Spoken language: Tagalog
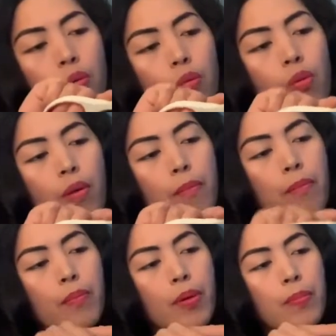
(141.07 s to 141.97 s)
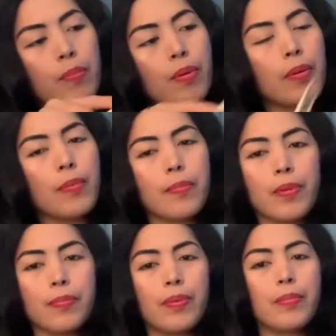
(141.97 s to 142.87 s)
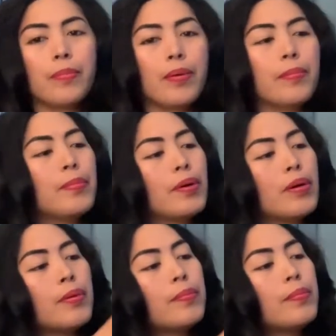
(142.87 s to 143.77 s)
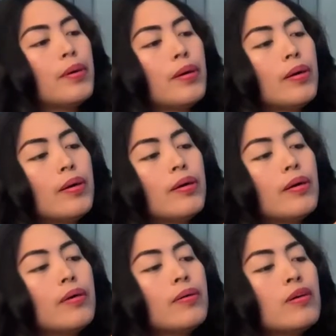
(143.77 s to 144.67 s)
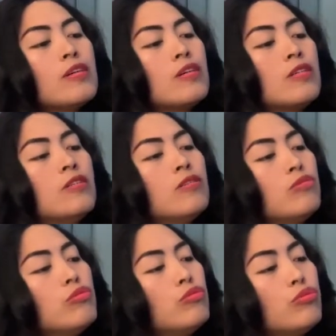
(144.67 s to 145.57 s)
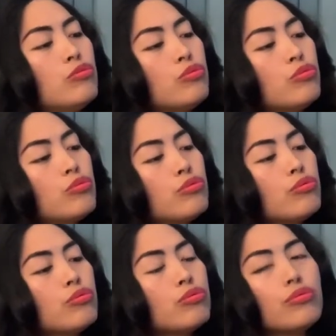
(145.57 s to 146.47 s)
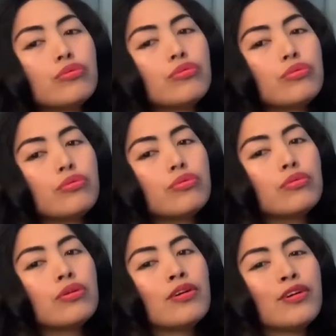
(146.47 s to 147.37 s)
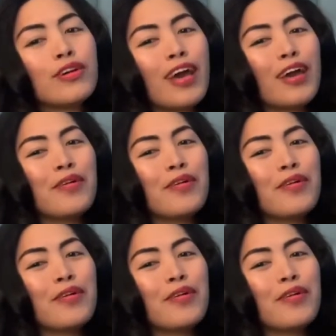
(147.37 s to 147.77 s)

Wop, pop, pop, pop, pop, pop, pop, pop, pop. Do, do, do, do, do. Kaya